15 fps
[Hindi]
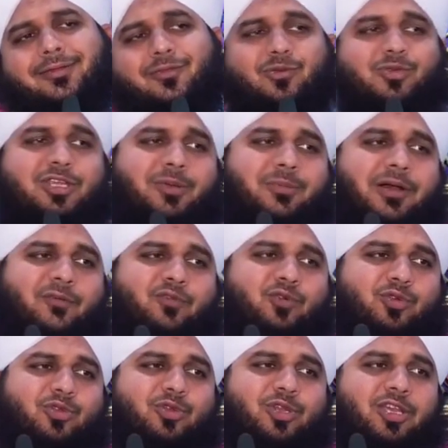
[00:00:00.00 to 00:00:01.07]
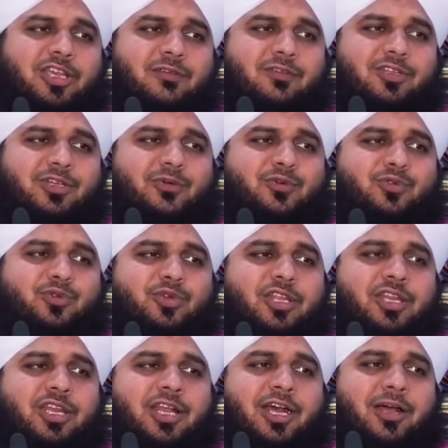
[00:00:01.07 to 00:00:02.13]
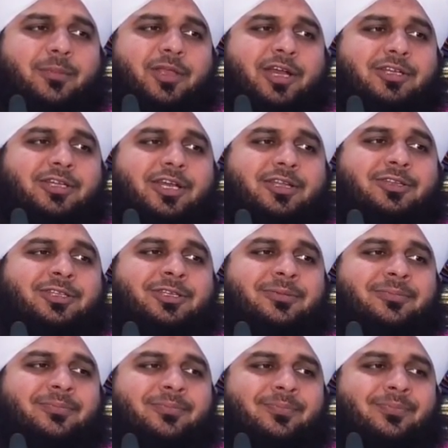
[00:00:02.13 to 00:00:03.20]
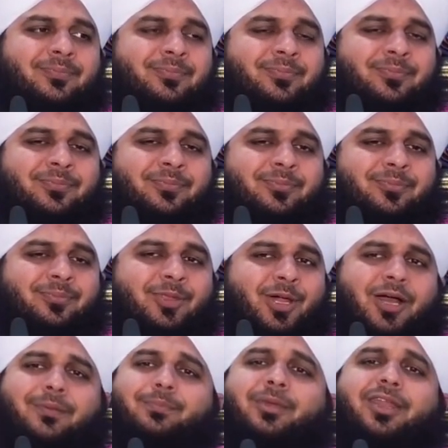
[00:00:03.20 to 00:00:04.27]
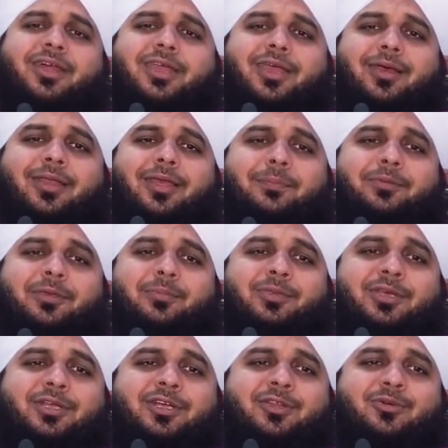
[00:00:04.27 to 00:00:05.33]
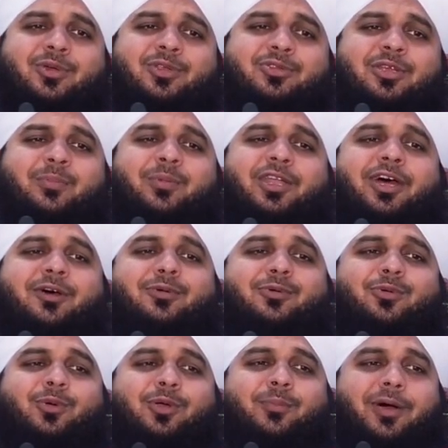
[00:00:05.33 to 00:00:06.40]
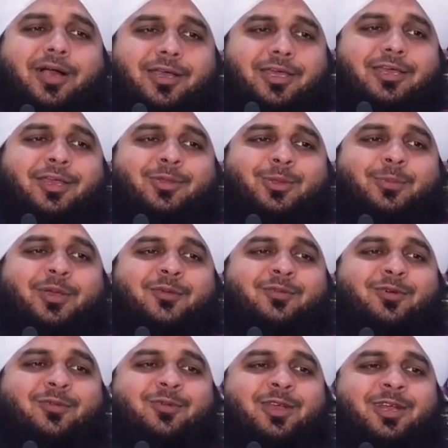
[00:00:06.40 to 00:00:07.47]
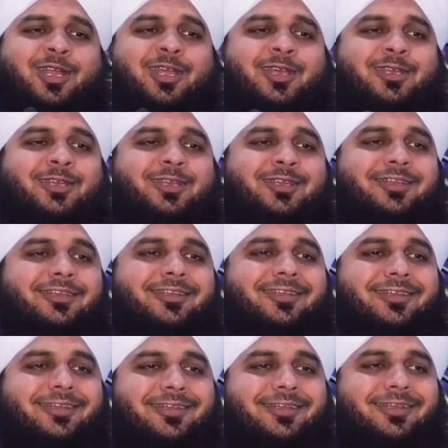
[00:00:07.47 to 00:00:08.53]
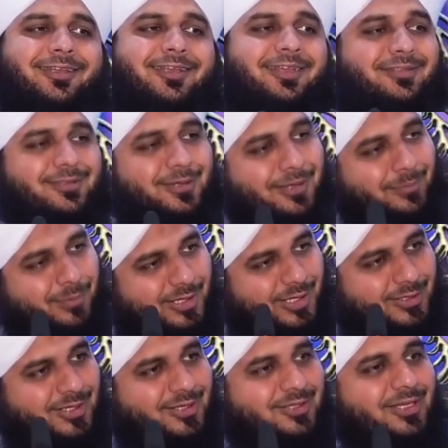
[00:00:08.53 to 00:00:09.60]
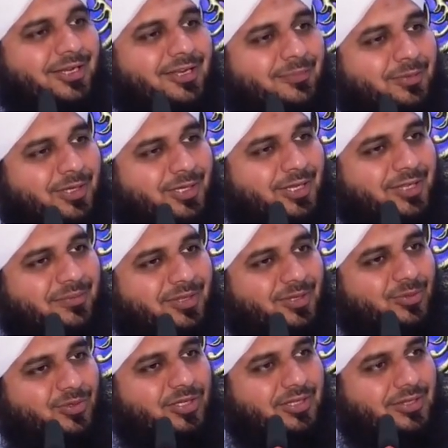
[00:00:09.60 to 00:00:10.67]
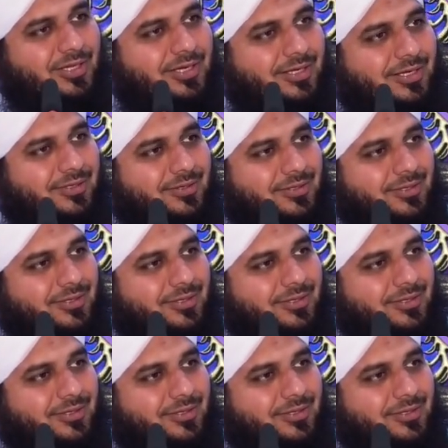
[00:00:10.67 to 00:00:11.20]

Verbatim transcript: तो उसके महफूज होने की वजह हजूर ने निकाह बयान कर दी अब मेरा ख्याल है बीबी अगर कोई इससे बड़ा हकूक मांगेगी तो बेवकूफ़ी करेगी इतना बड़ा दर्जा नबी करीम ने उसे अता कर